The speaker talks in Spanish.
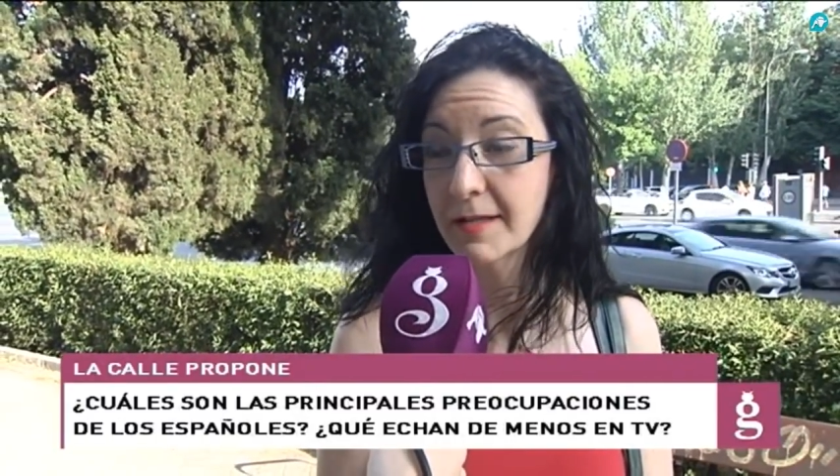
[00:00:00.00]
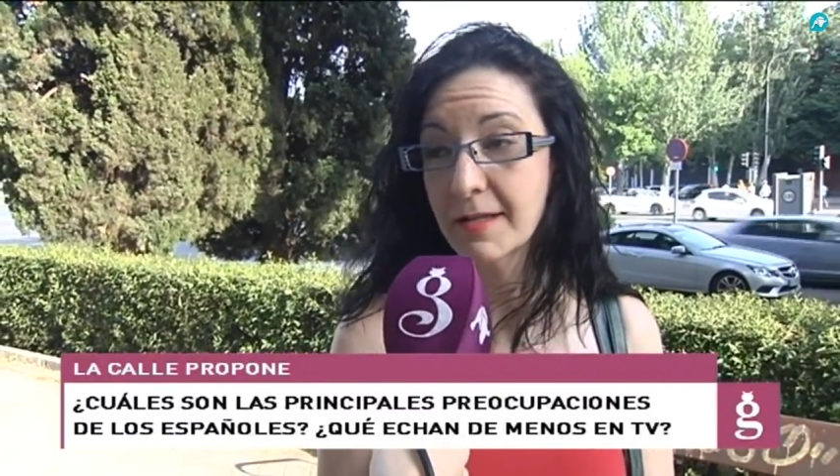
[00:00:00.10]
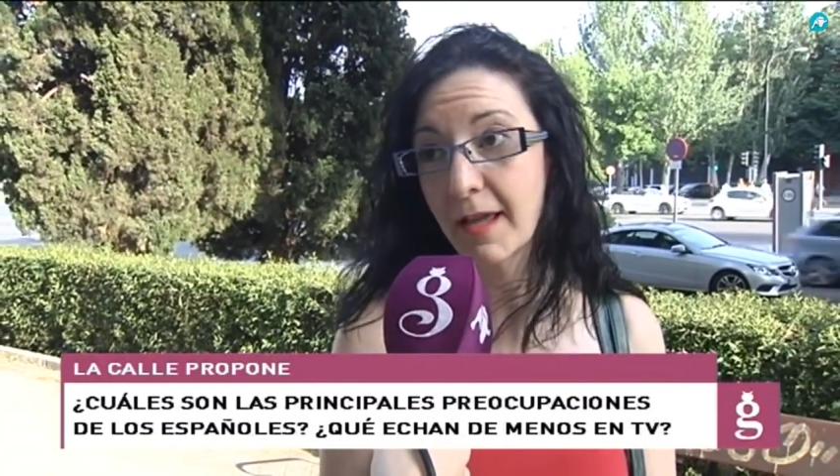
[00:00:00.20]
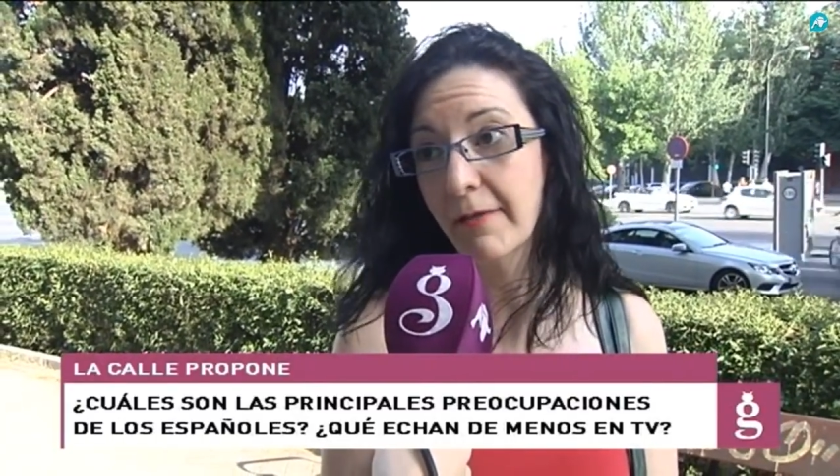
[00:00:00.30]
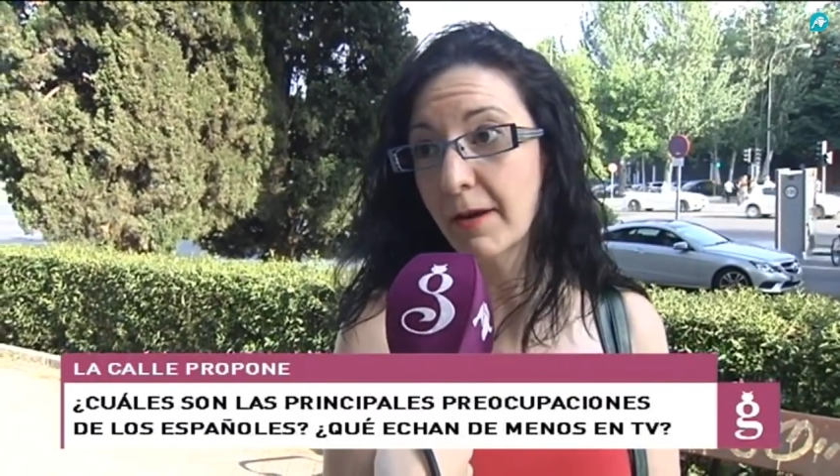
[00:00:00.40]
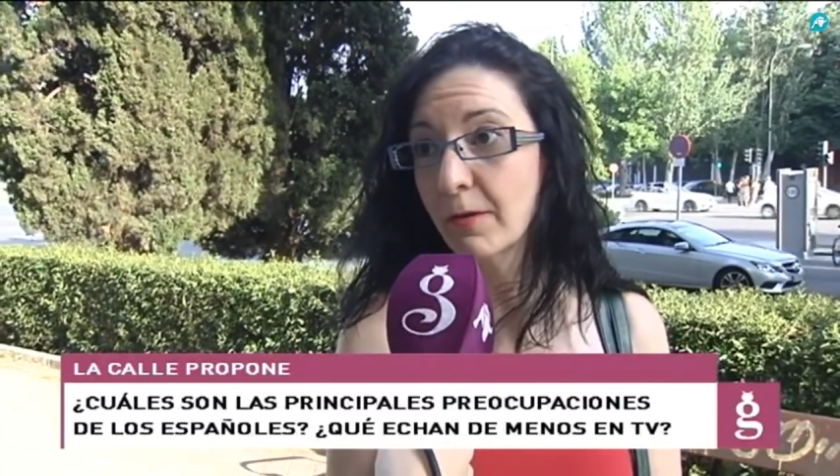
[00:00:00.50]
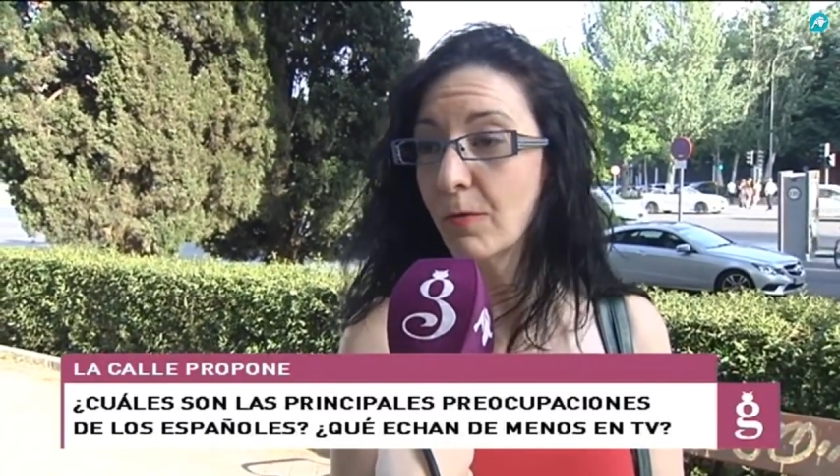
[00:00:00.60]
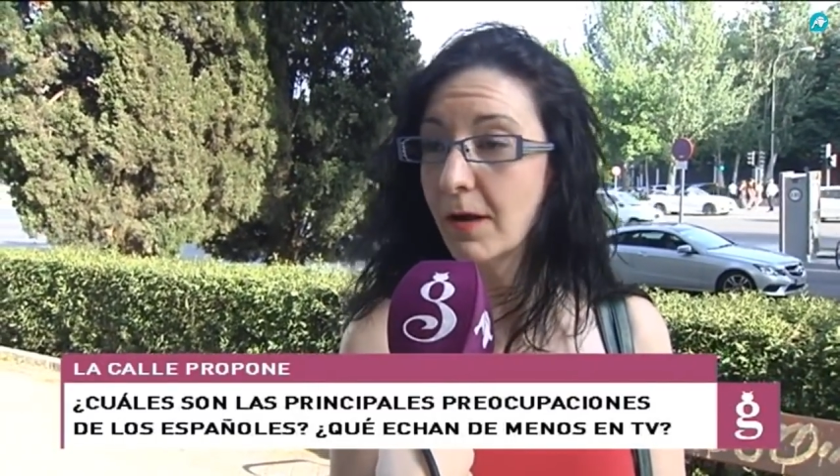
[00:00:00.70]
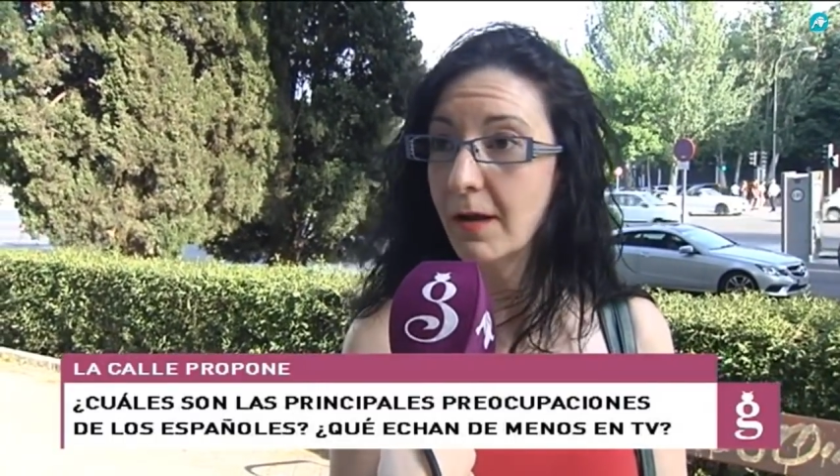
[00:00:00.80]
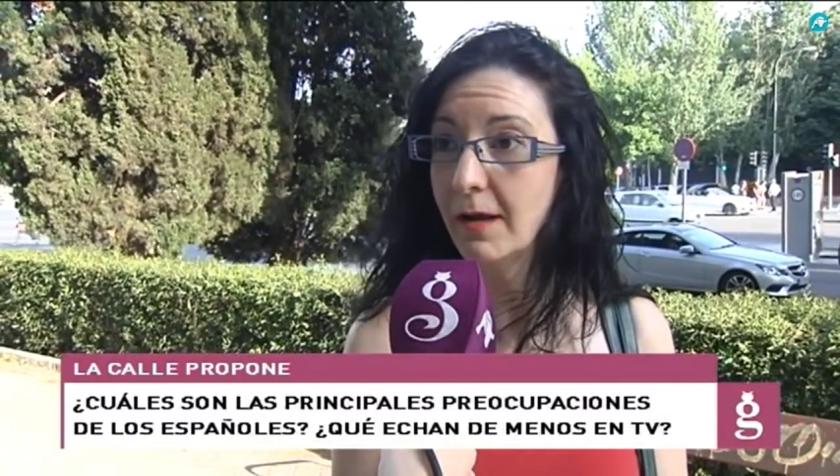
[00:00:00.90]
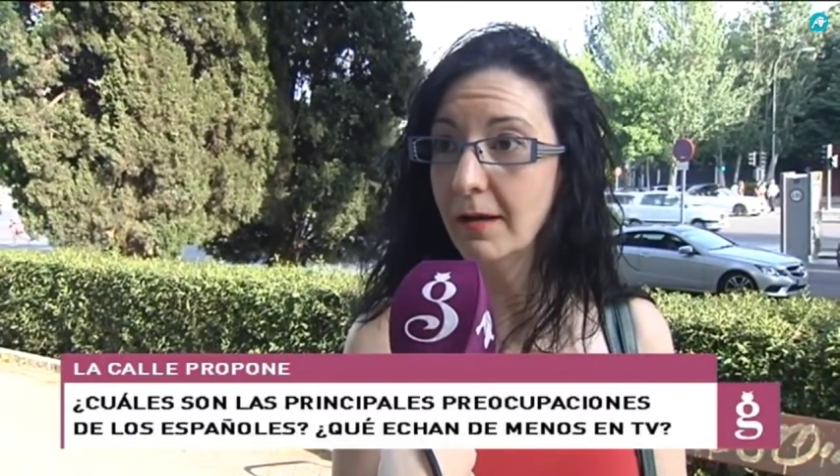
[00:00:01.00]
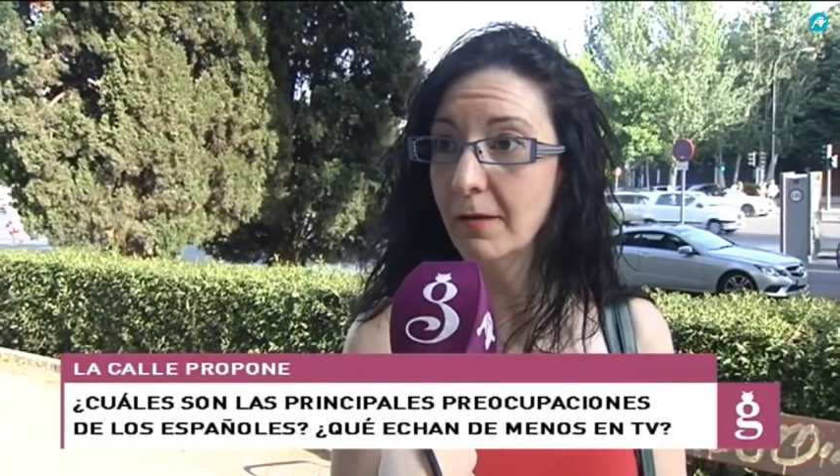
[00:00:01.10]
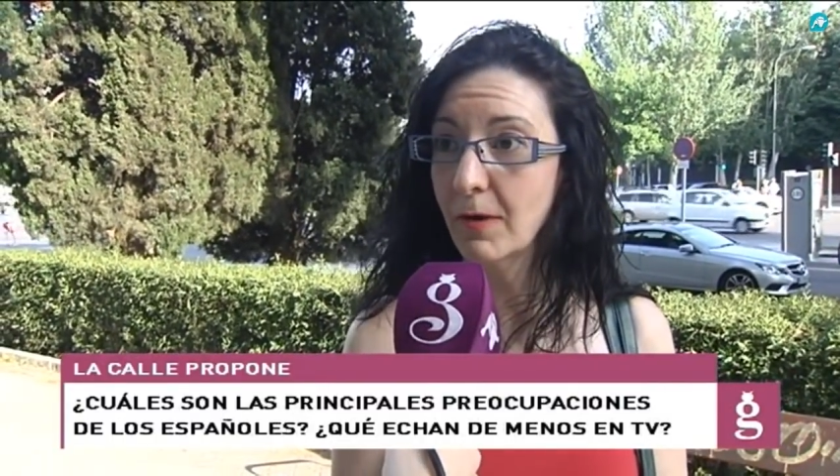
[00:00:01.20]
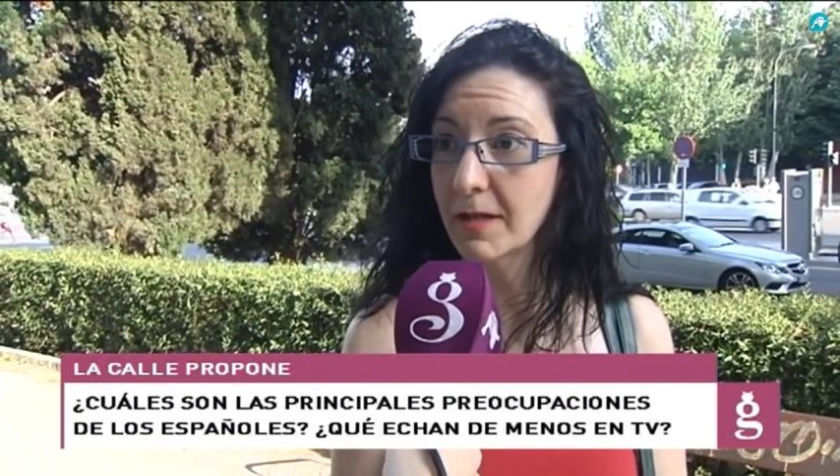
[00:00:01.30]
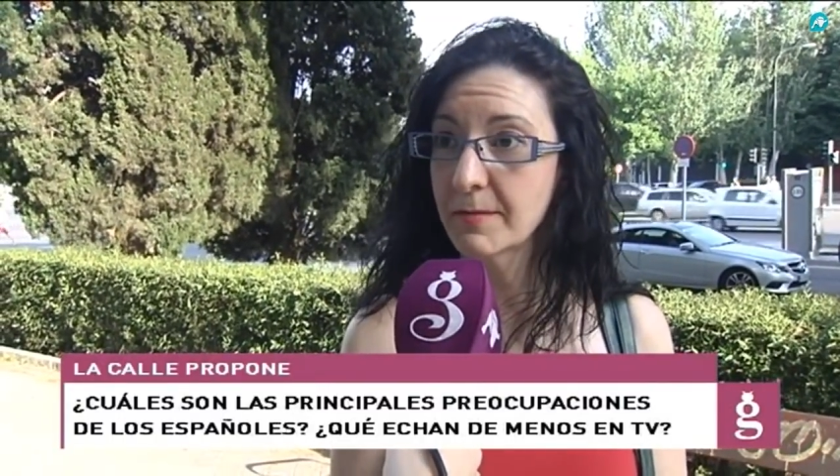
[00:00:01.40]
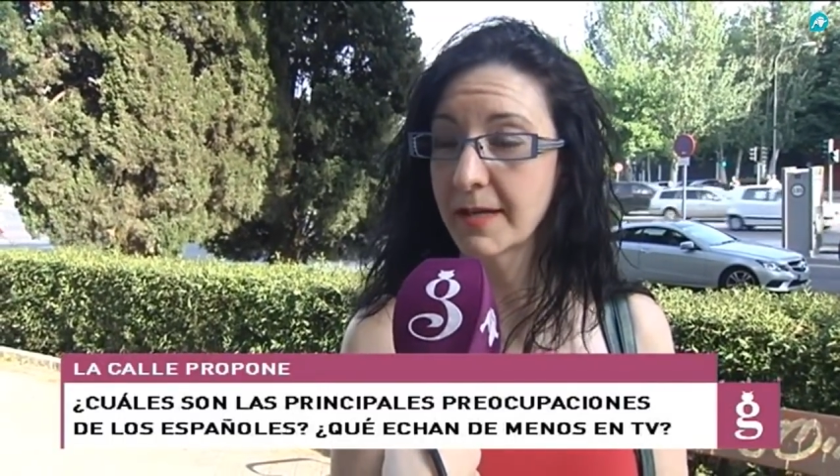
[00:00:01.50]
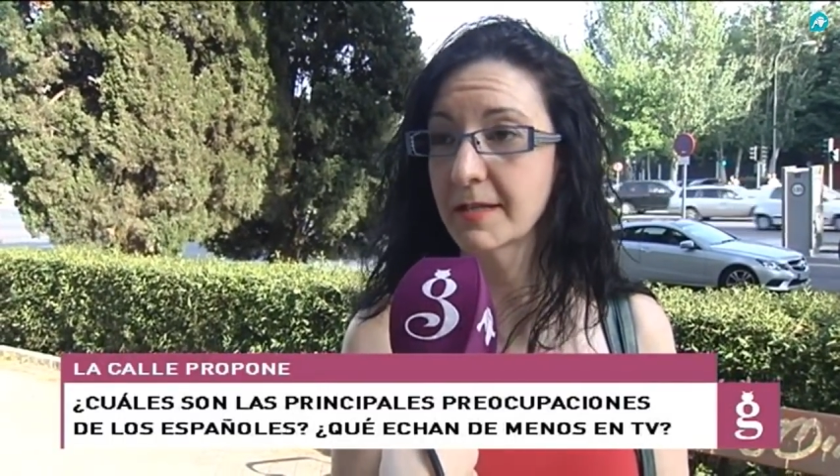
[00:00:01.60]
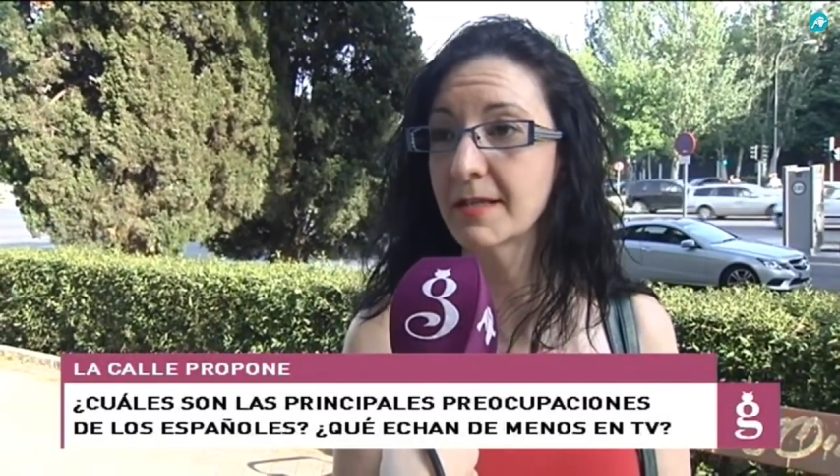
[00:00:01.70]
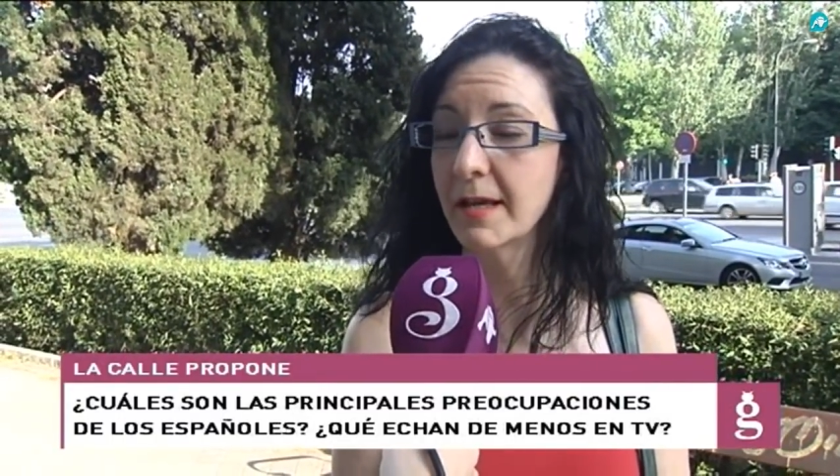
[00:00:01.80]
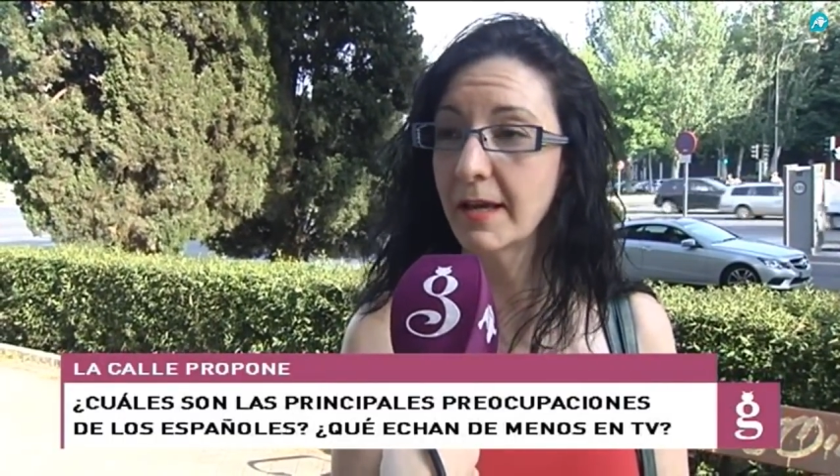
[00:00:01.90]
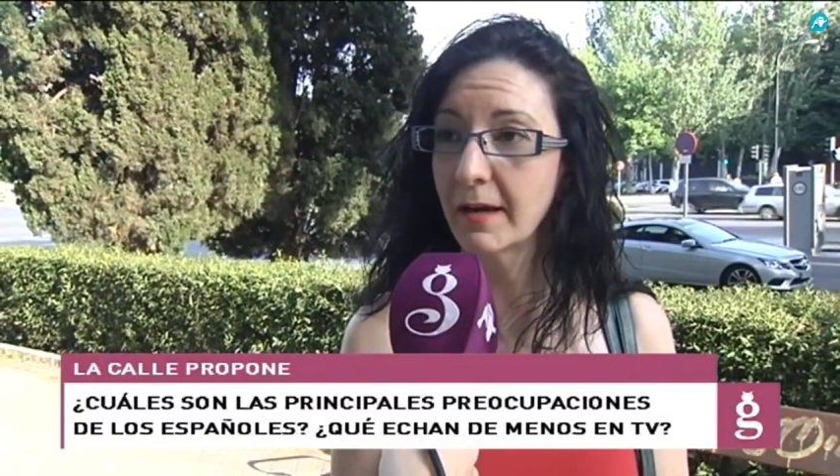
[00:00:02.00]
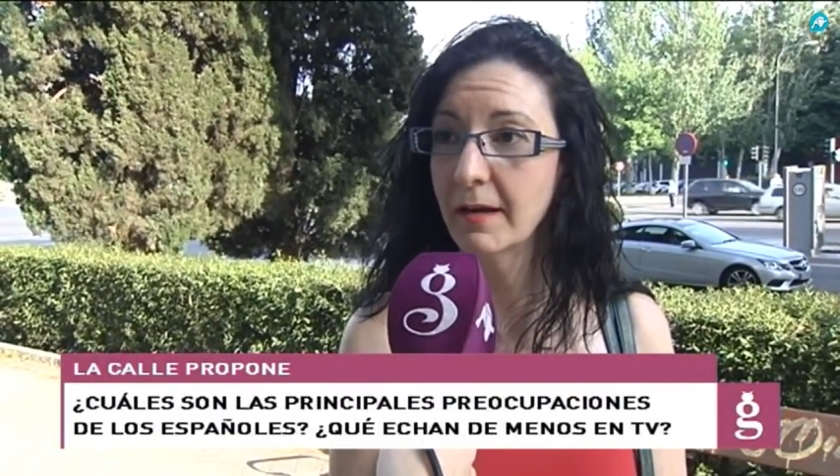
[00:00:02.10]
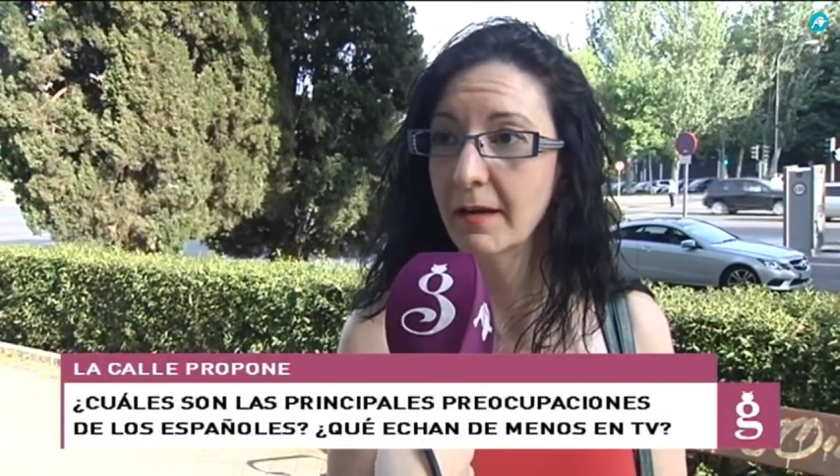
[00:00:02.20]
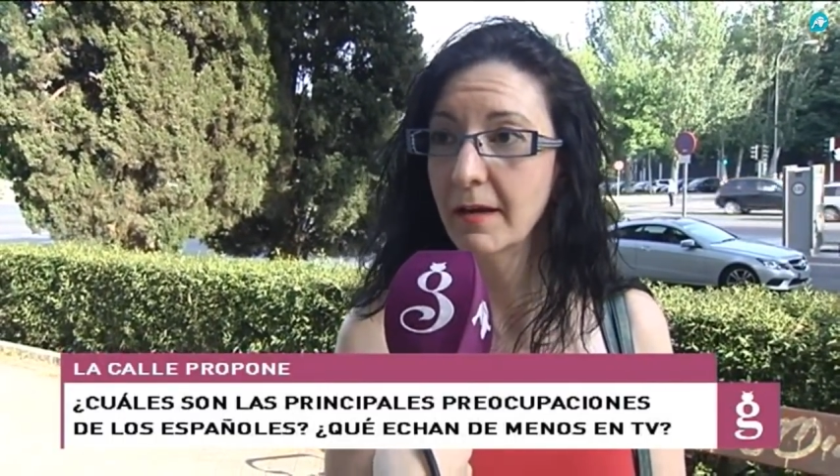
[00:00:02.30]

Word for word: Así que a ver cuáles van a ser